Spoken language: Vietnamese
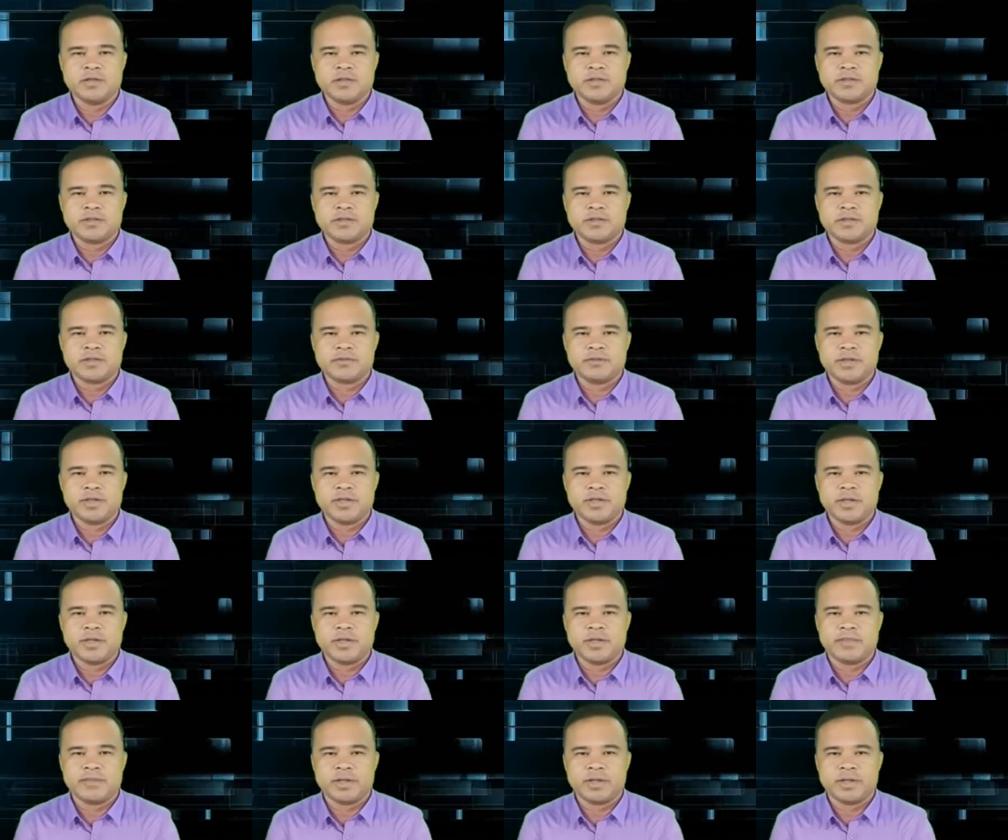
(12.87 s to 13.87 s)
Sau đây là
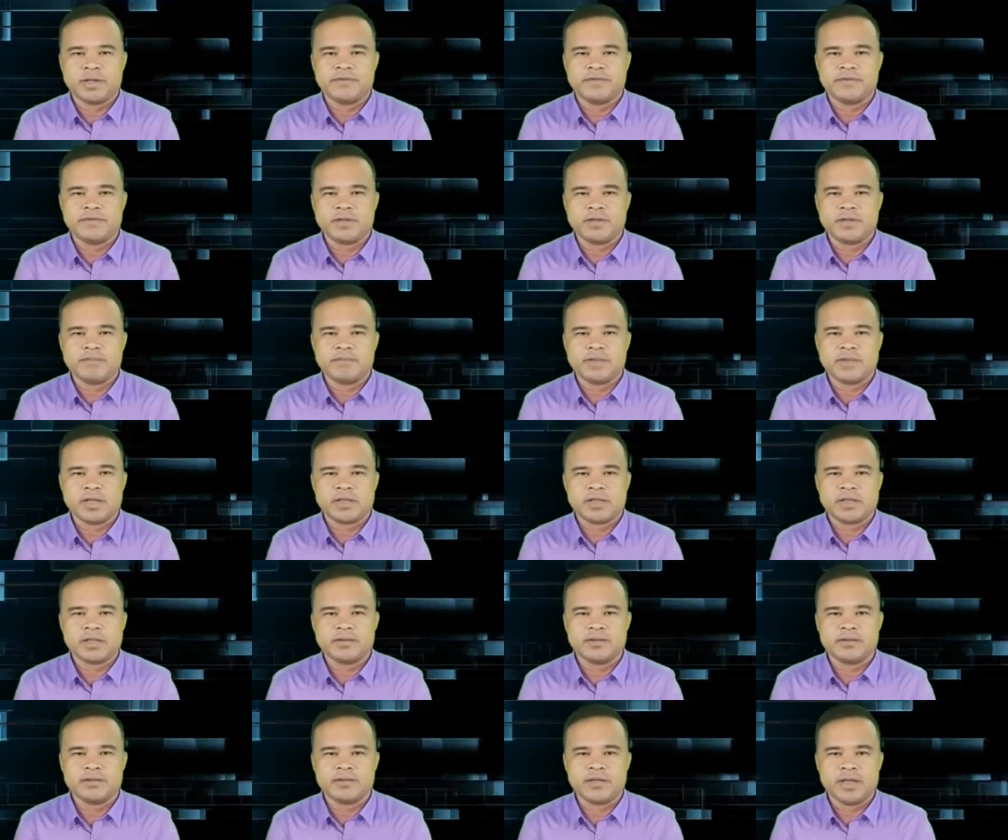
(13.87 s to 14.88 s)
bài viết có tựa
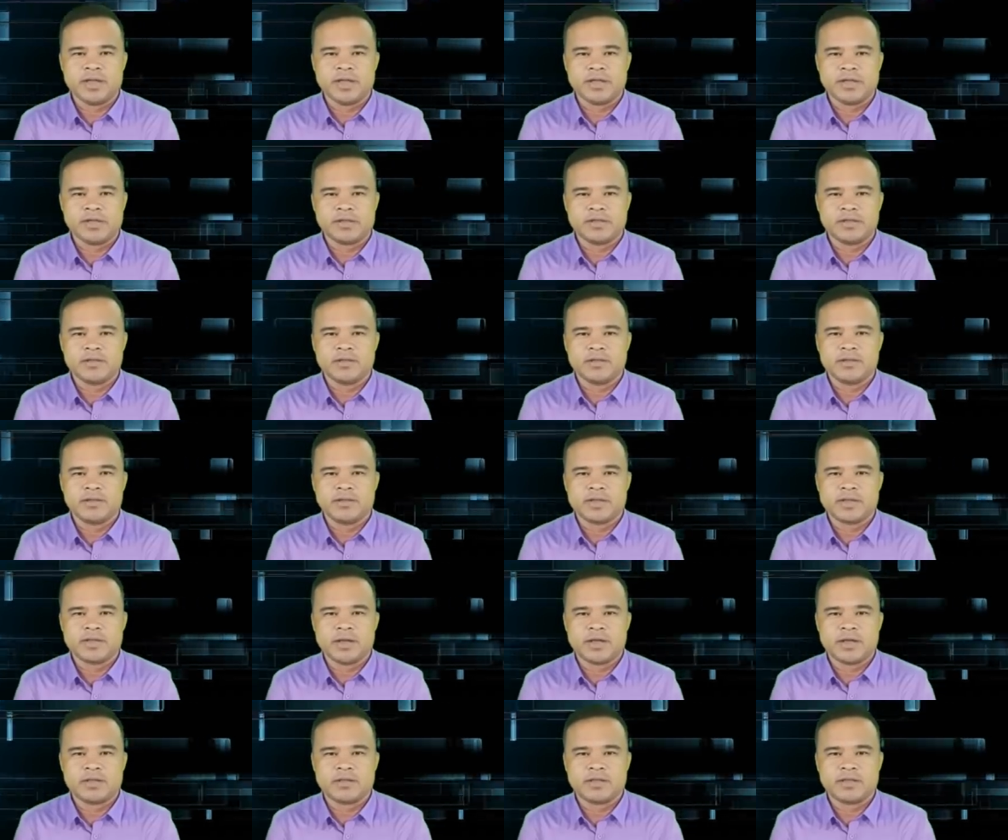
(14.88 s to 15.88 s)
đề
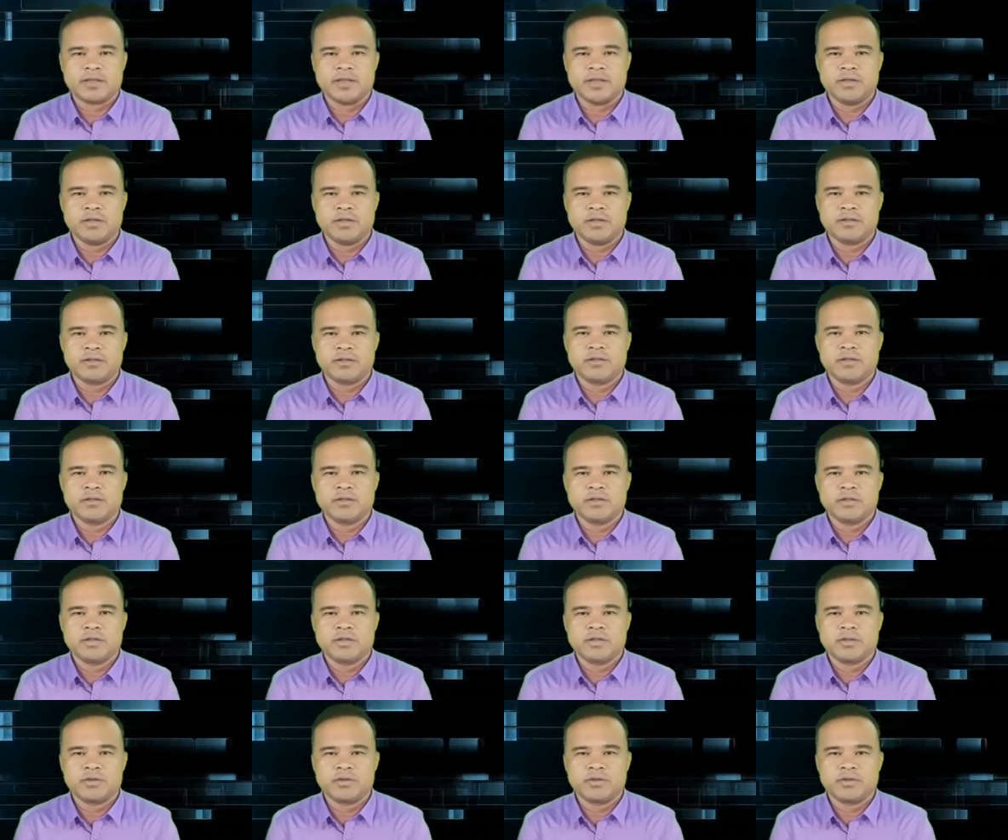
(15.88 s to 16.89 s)
Thằng Kiên,
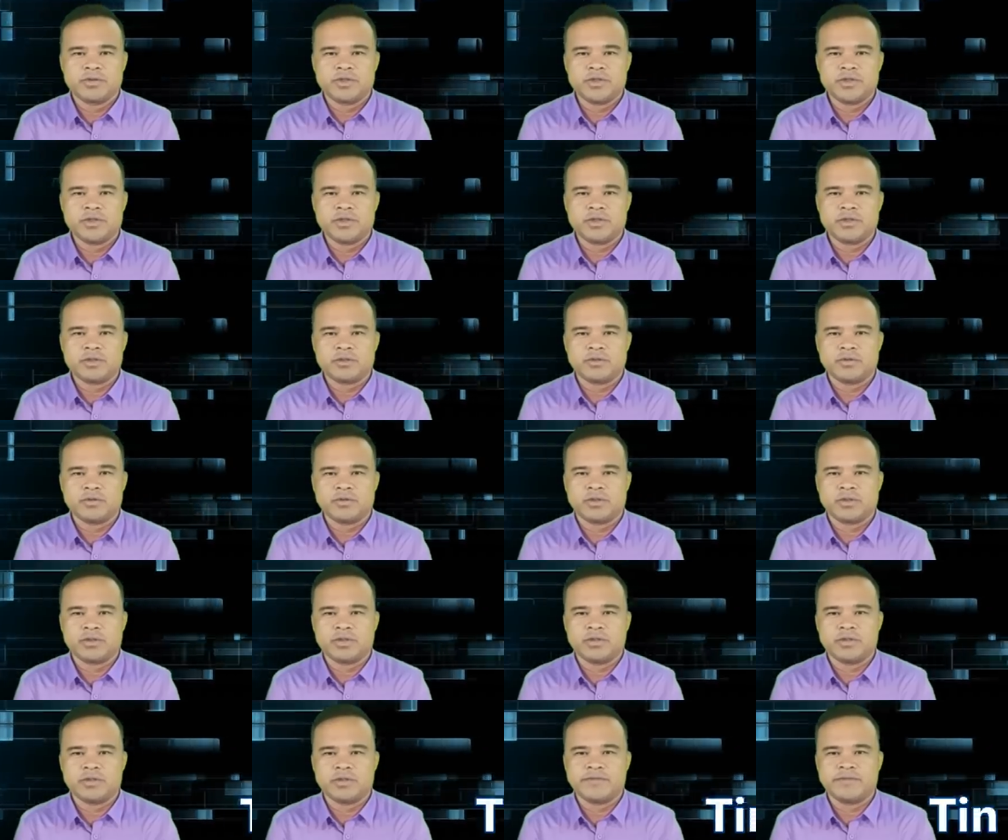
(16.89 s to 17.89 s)
Tổ trưởng Tổ Tư
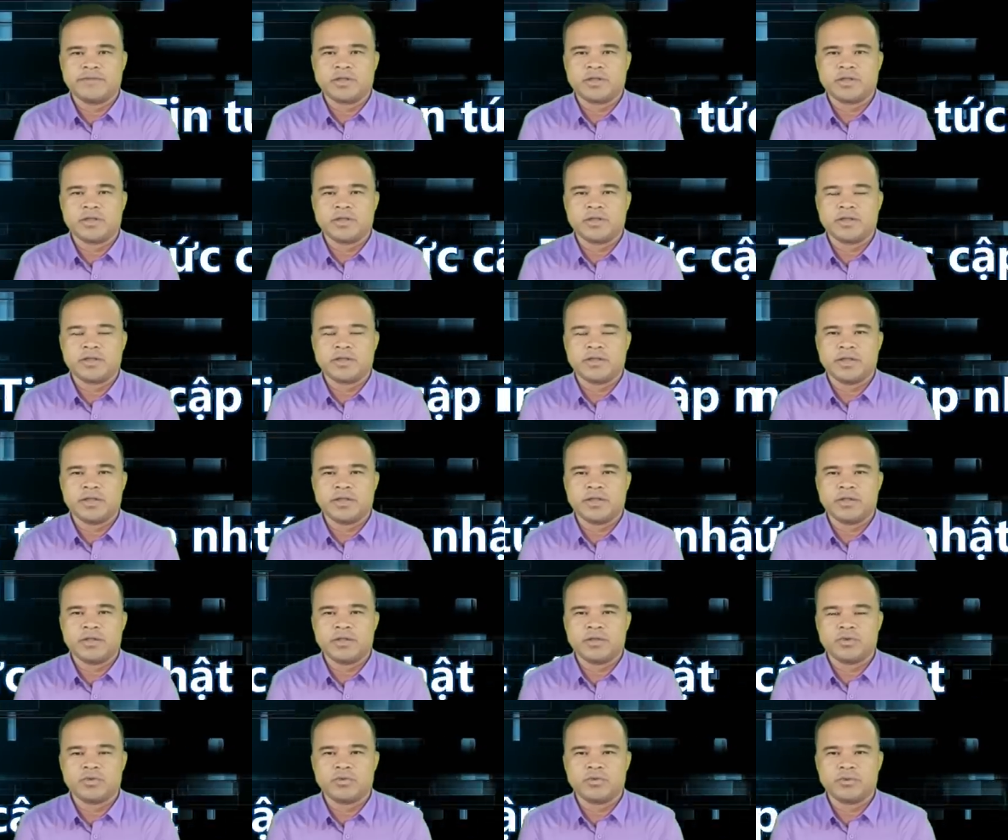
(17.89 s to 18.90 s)
vấn Kinh tế của
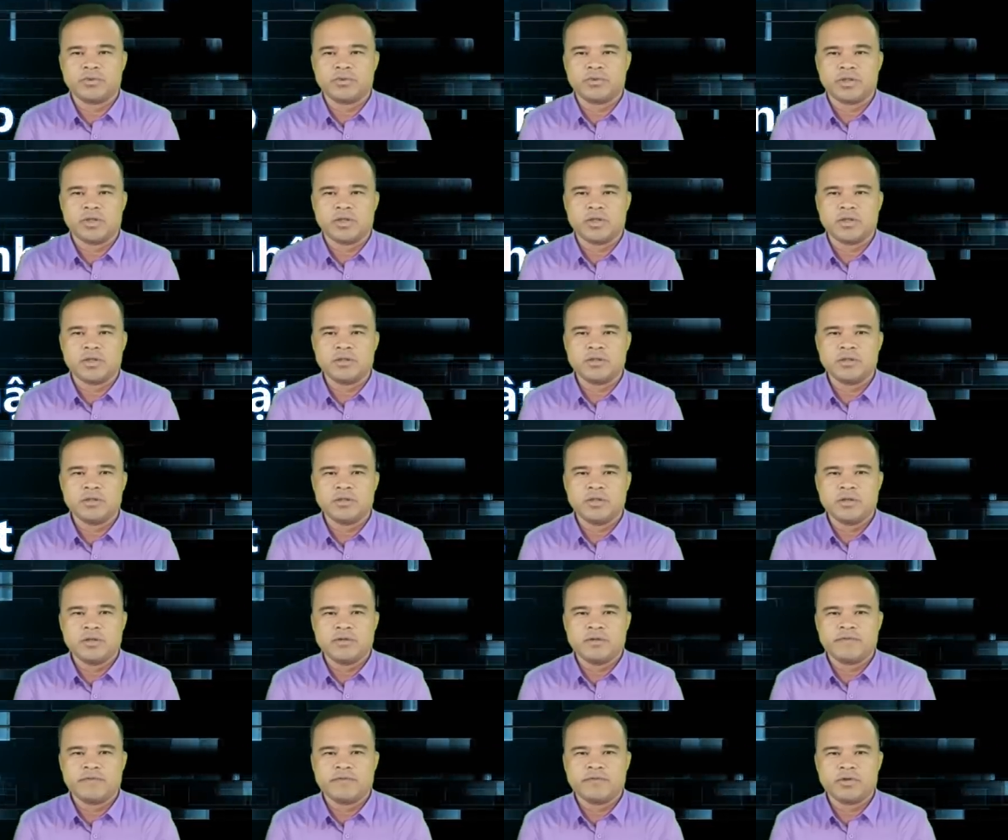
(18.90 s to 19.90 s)
Thủ tướng, Phó
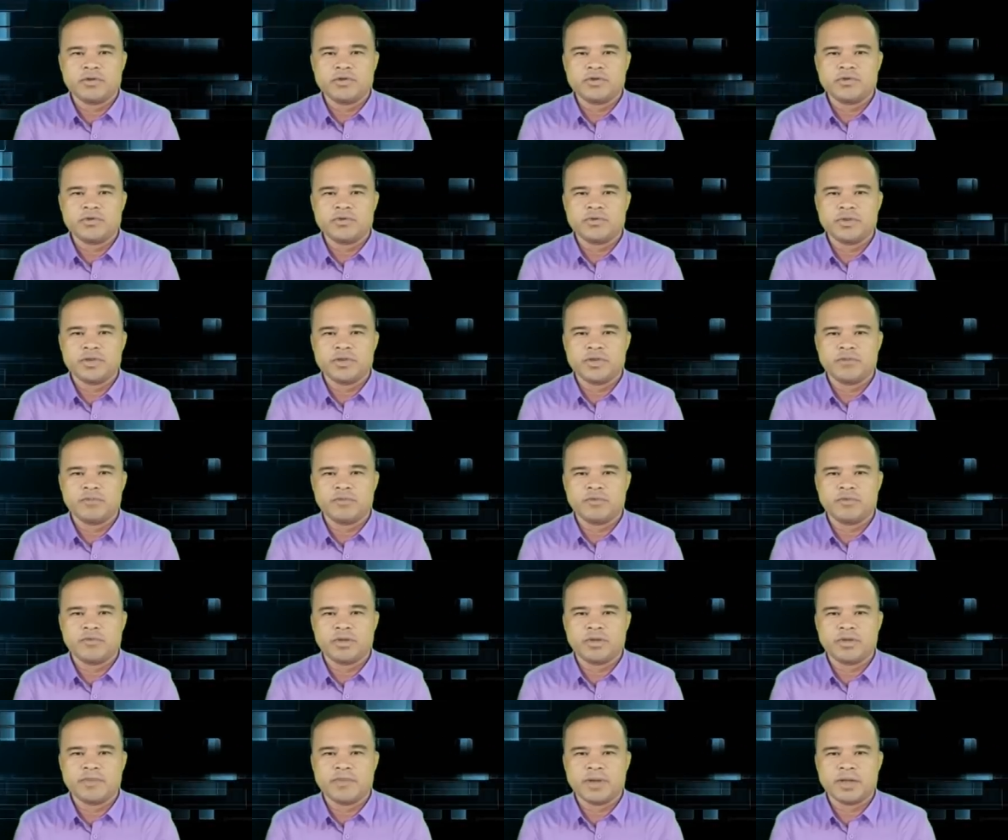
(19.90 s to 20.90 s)
chủ nhiệm Ủy ban
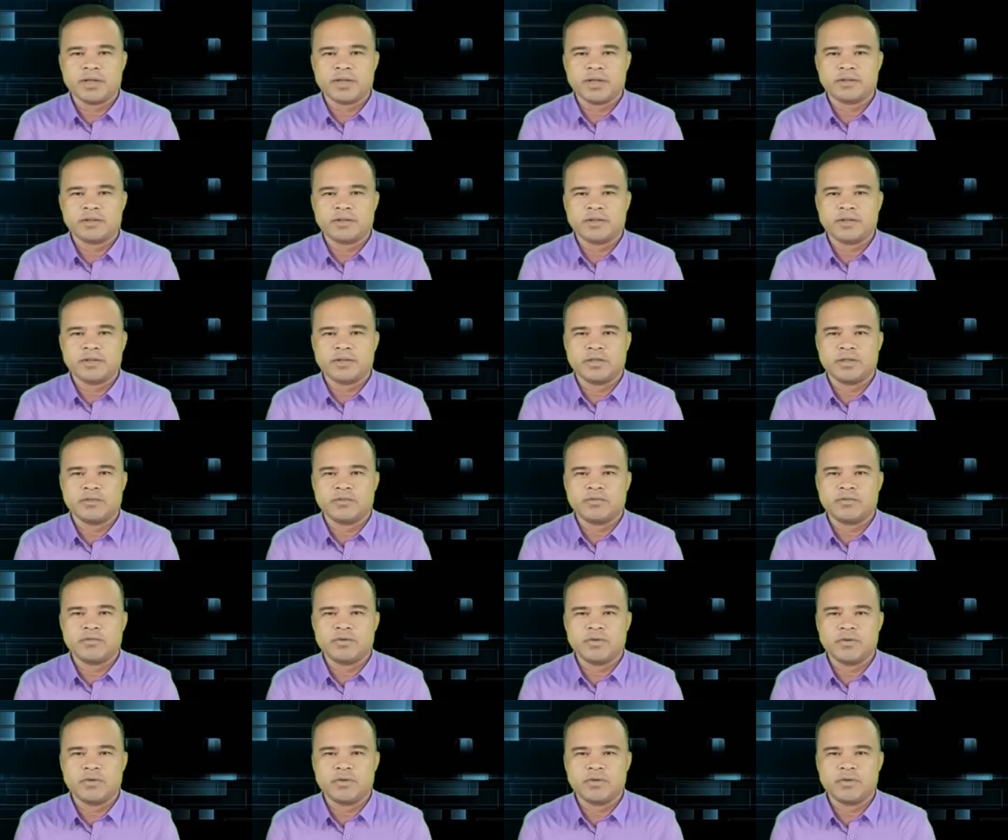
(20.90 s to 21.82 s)
Kinh tế Quốc hội.